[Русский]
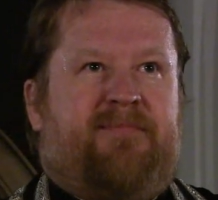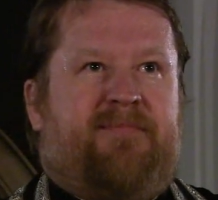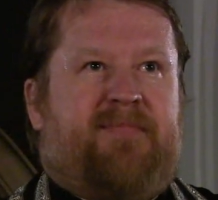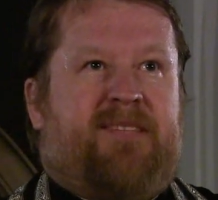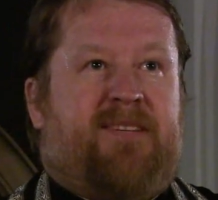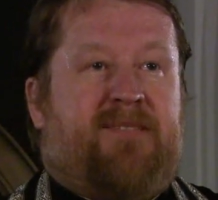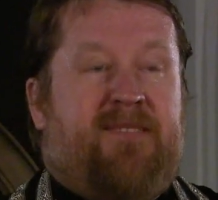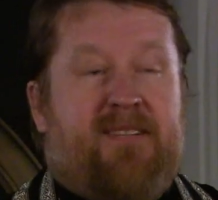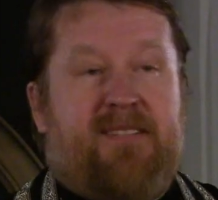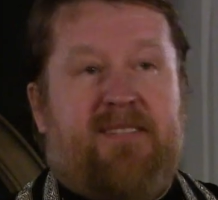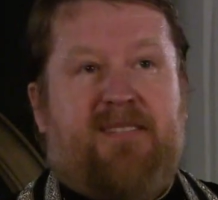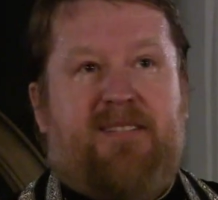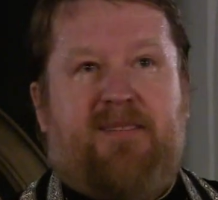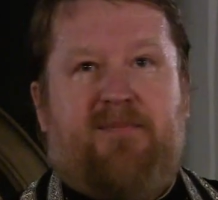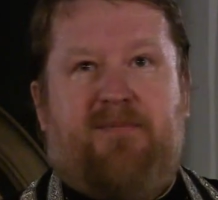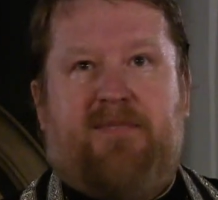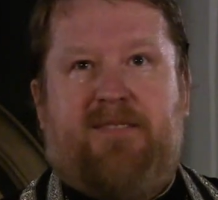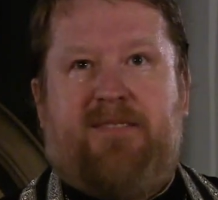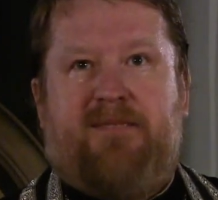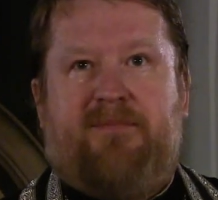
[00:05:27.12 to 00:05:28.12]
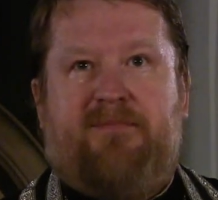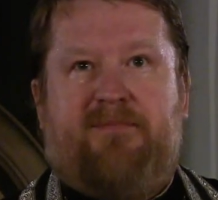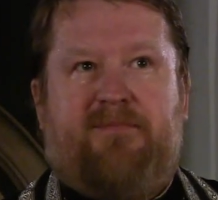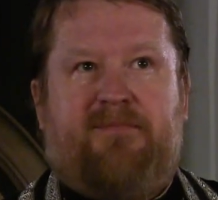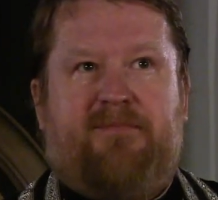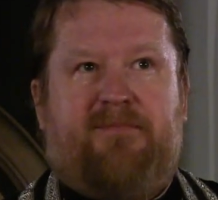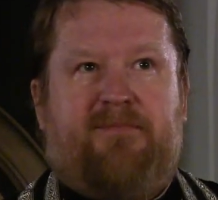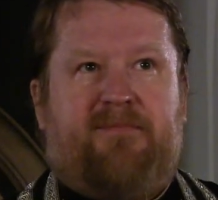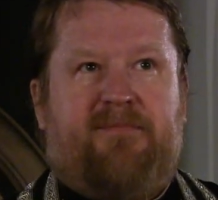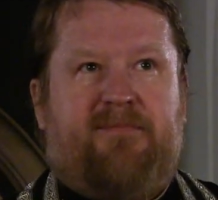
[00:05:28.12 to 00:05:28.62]
Давайте об этом
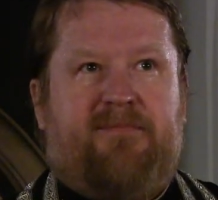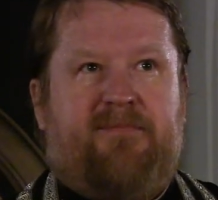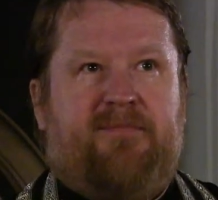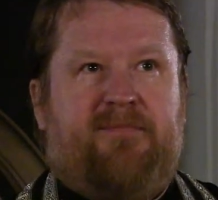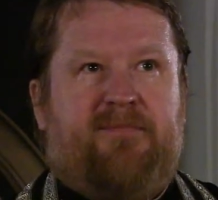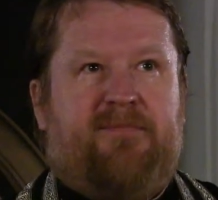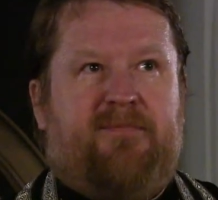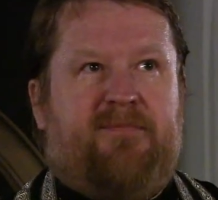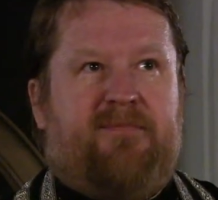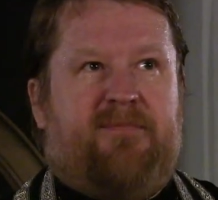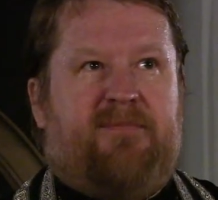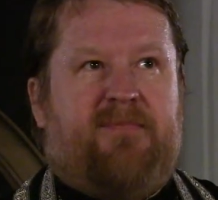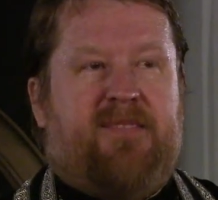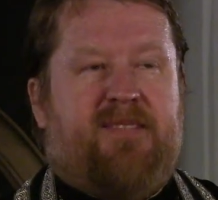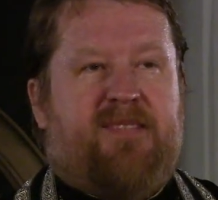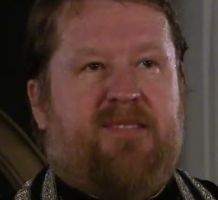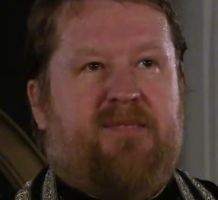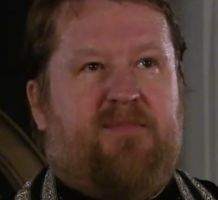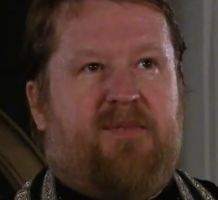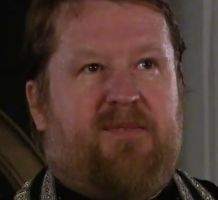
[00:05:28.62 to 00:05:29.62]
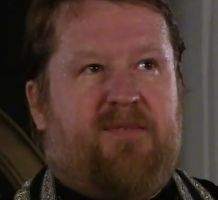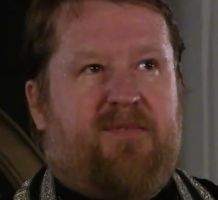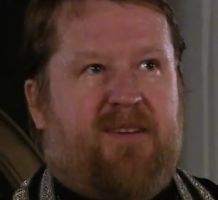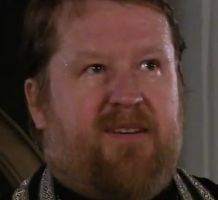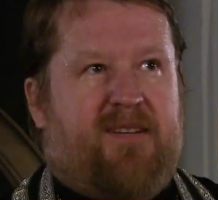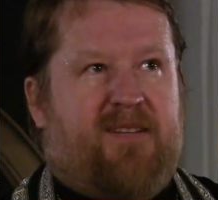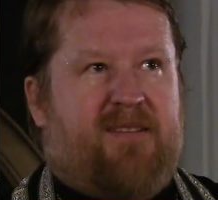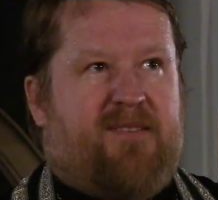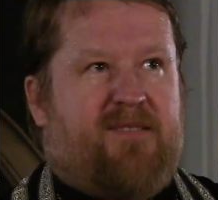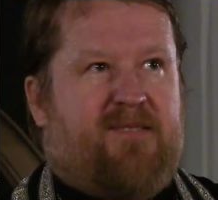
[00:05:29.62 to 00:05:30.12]
не
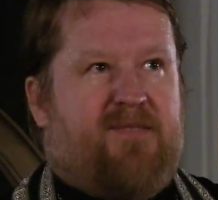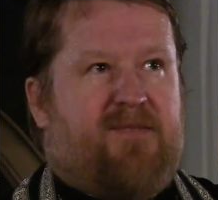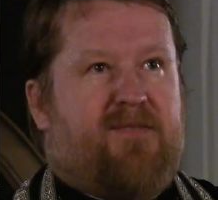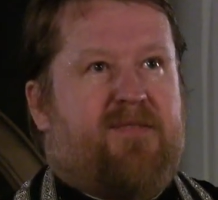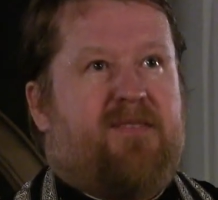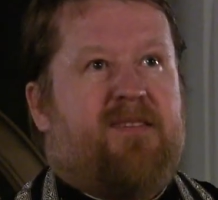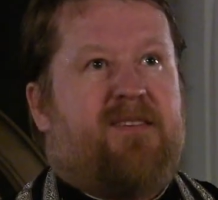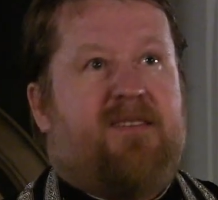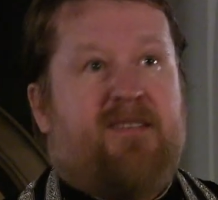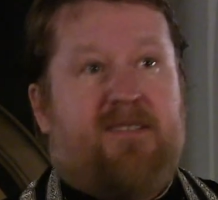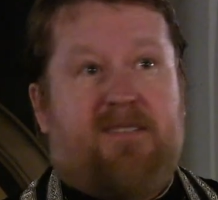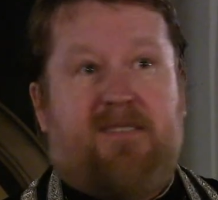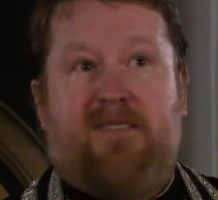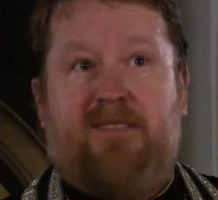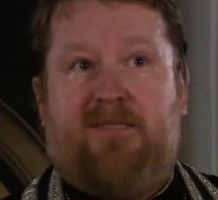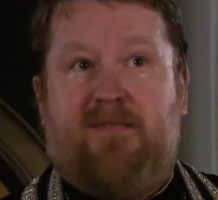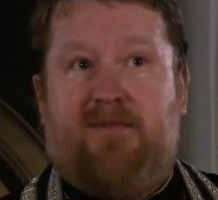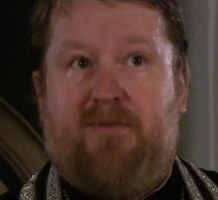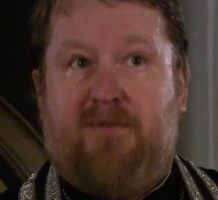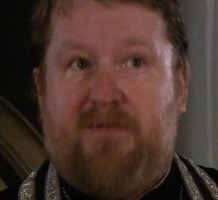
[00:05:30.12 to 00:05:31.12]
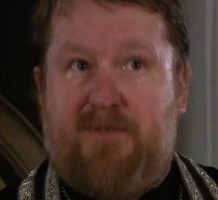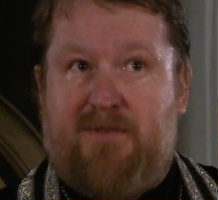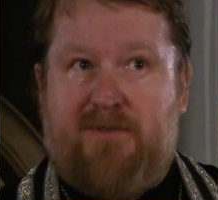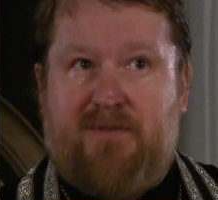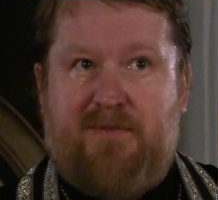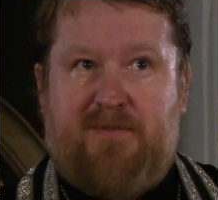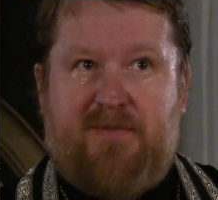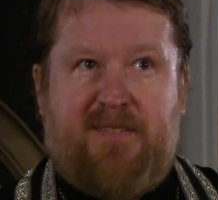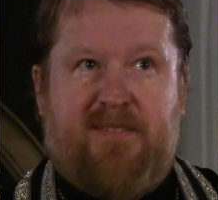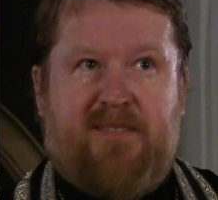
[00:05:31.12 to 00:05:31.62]
забывать, что за каждой
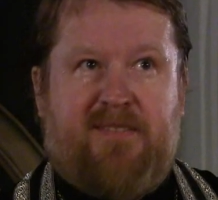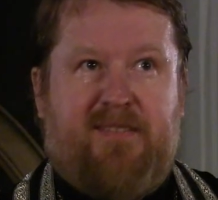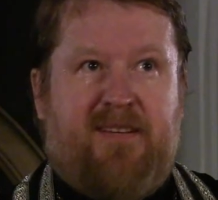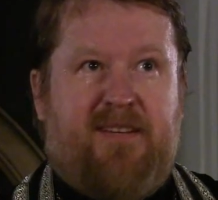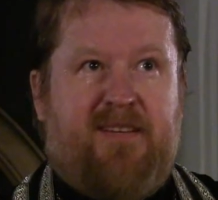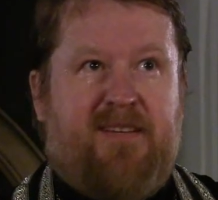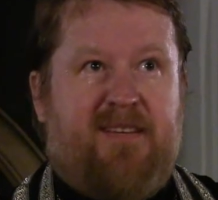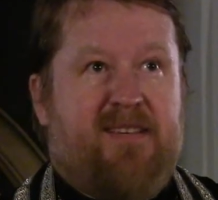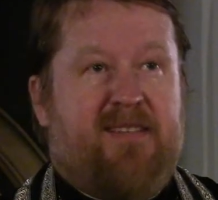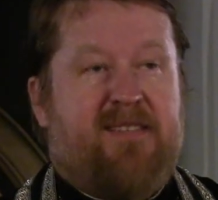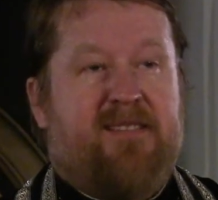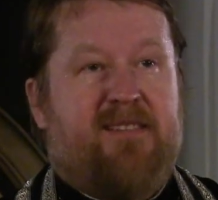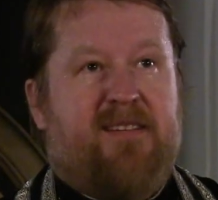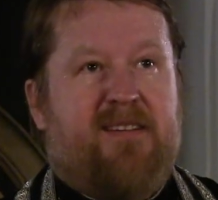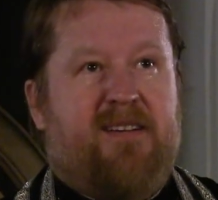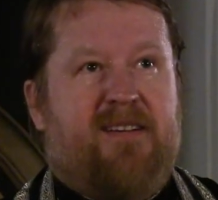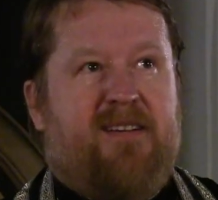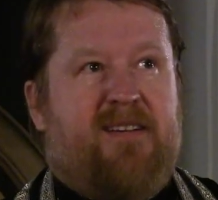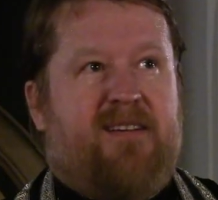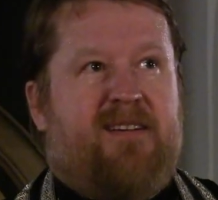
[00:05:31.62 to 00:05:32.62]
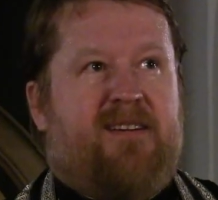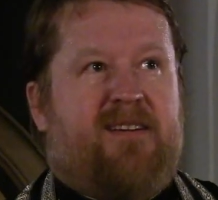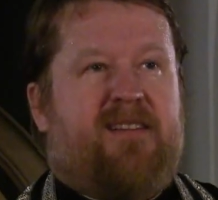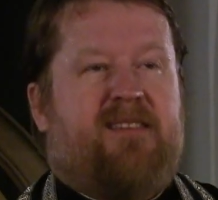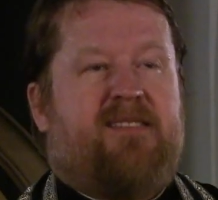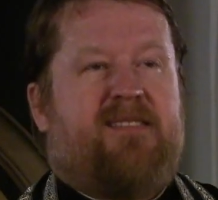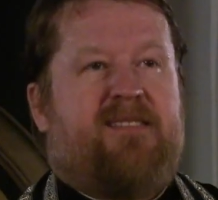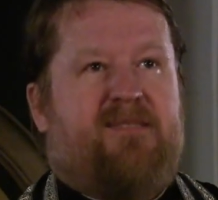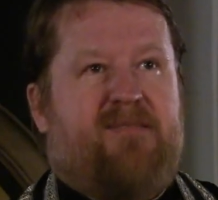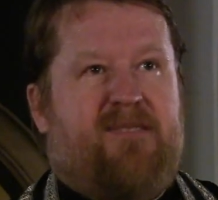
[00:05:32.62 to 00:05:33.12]
ночью всегда есть
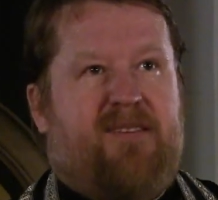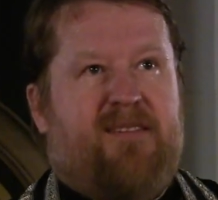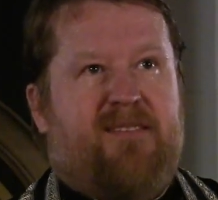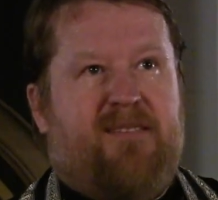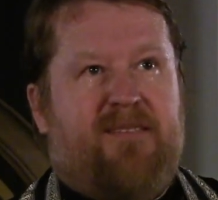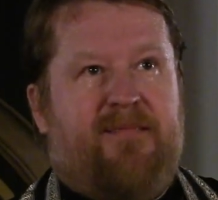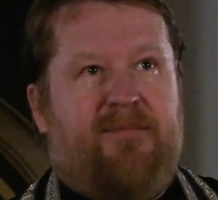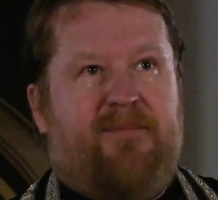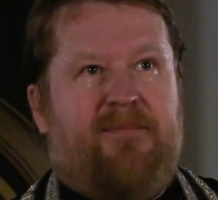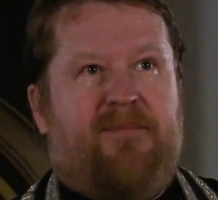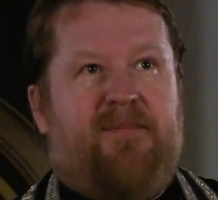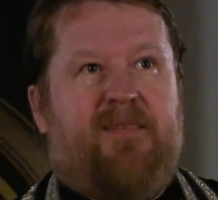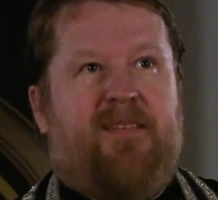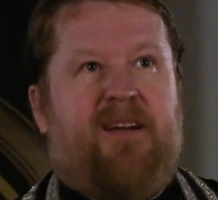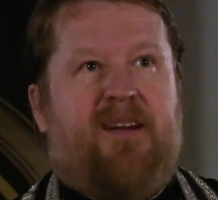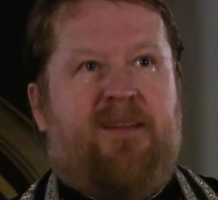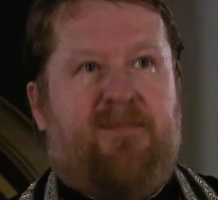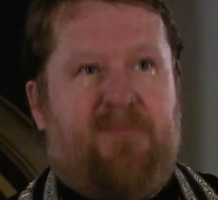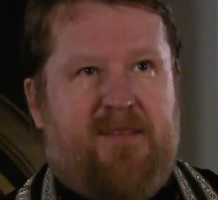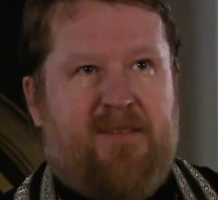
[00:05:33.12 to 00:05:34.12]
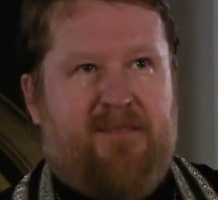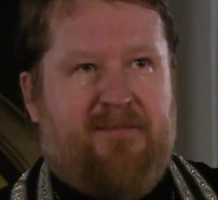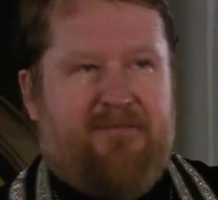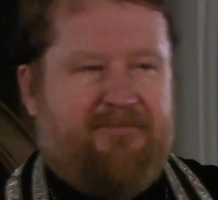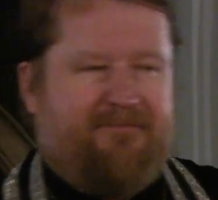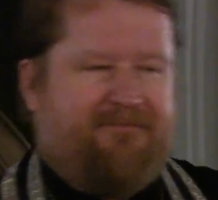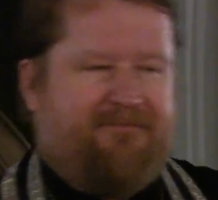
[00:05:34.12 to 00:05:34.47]
рассвет. Аминь.